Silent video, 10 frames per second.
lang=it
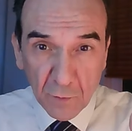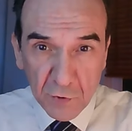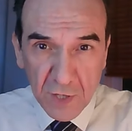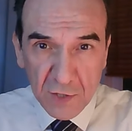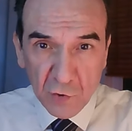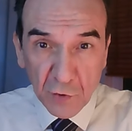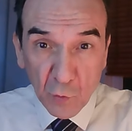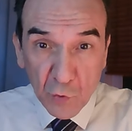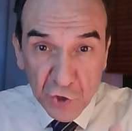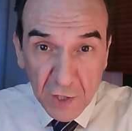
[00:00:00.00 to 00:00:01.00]
processo,
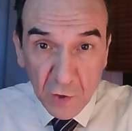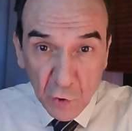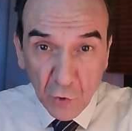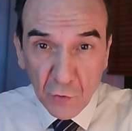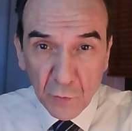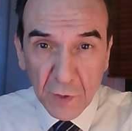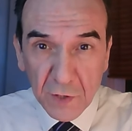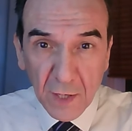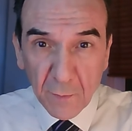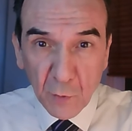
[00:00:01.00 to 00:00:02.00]
riducendo
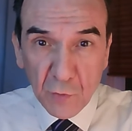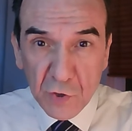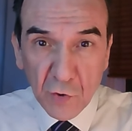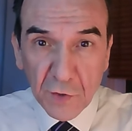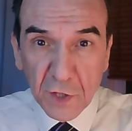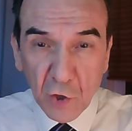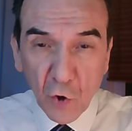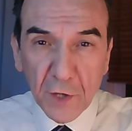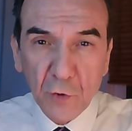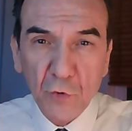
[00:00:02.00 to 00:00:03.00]
quindi la produzione di
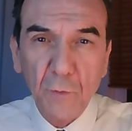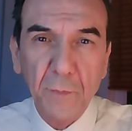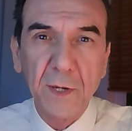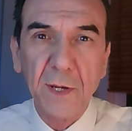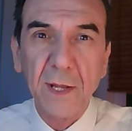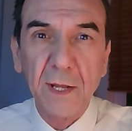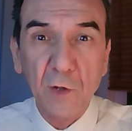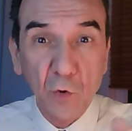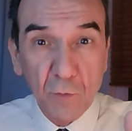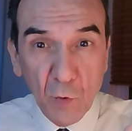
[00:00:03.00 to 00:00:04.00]
gonadotropine e
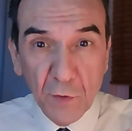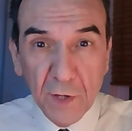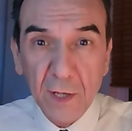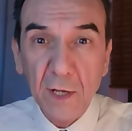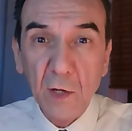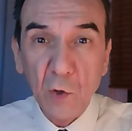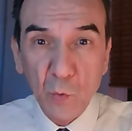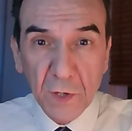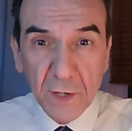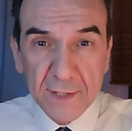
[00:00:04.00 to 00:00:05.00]
dell'ormone
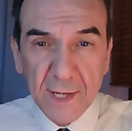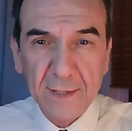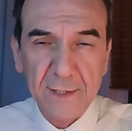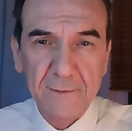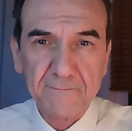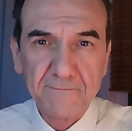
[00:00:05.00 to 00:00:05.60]
lutenizzante